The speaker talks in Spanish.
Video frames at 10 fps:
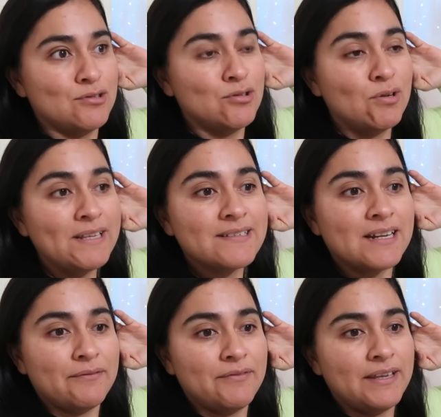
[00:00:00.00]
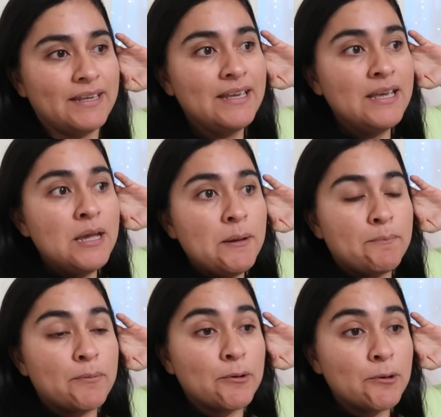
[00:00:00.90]
No les grabé
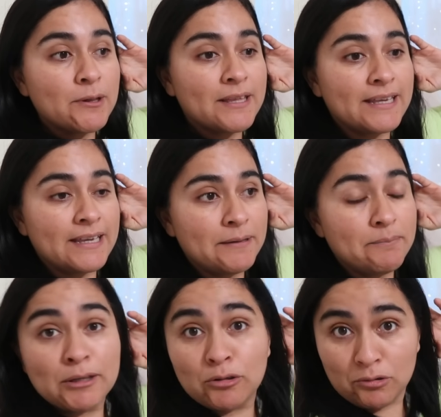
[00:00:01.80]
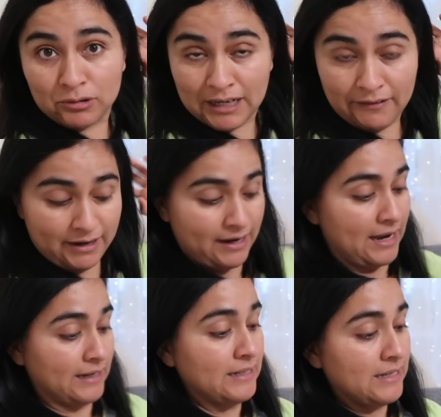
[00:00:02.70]
porque me tocó
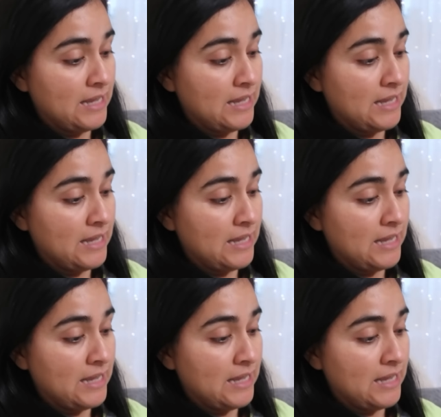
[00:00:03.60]
trabajar.